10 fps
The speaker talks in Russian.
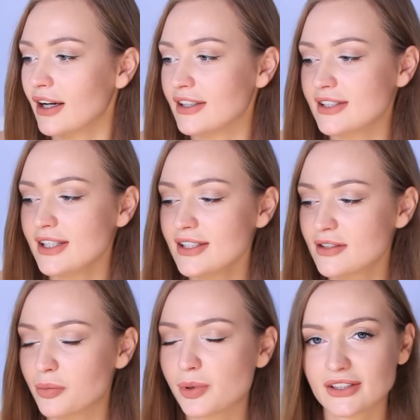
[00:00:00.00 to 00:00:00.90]
А
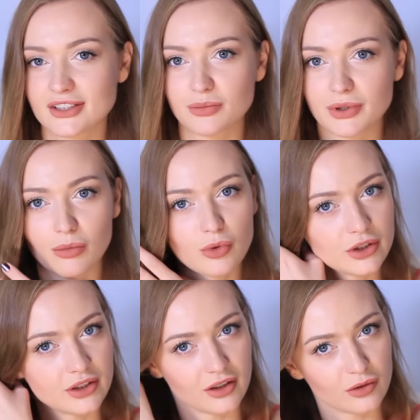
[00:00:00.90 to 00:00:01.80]
здесь принцип
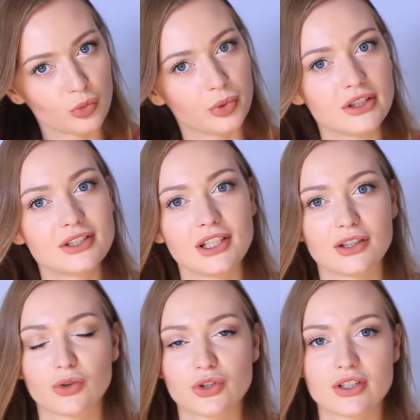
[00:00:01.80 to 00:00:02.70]
работы, ну, по
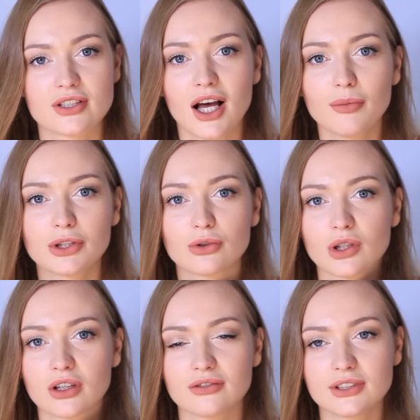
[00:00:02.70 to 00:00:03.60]
идее, тот же самый,
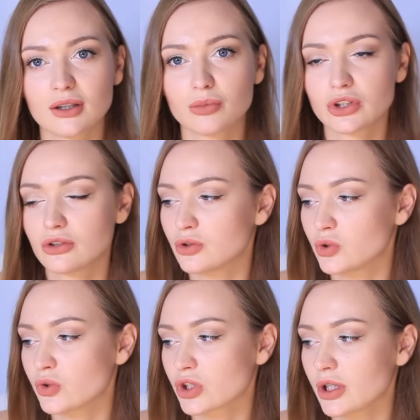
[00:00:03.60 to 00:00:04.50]
только вы
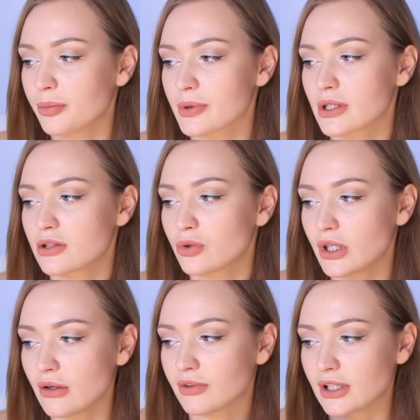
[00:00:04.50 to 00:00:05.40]
работаете уже по
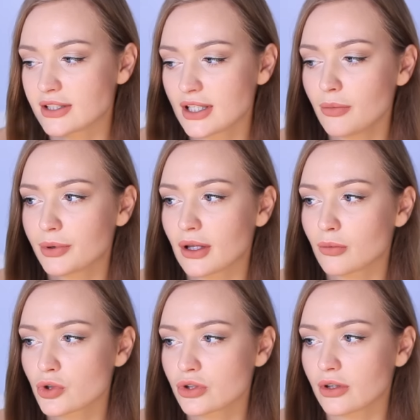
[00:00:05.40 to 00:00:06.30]
сухим волосам,
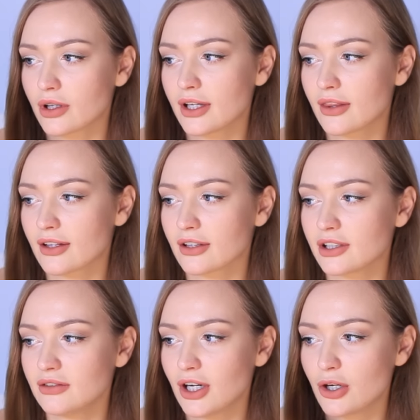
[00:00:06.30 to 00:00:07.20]
потому что это
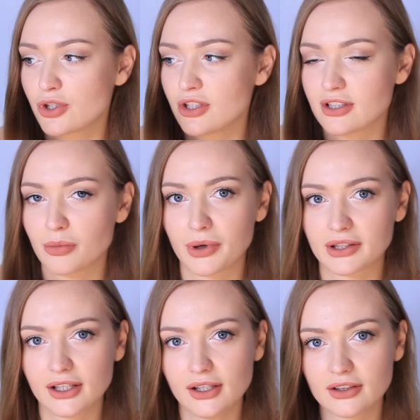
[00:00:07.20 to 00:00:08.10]
нагревающаяся
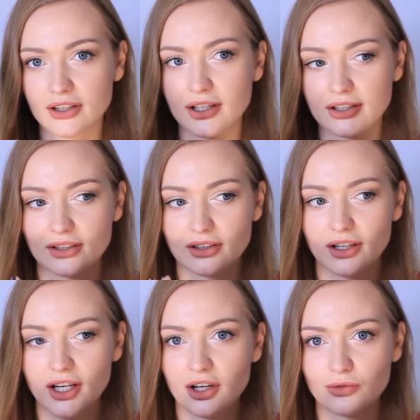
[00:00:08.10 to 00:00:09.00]
панель, как
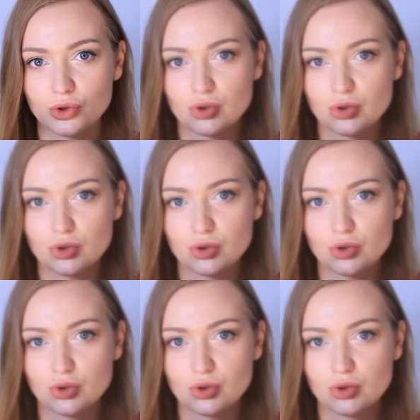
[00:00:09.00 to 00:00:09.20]
э, в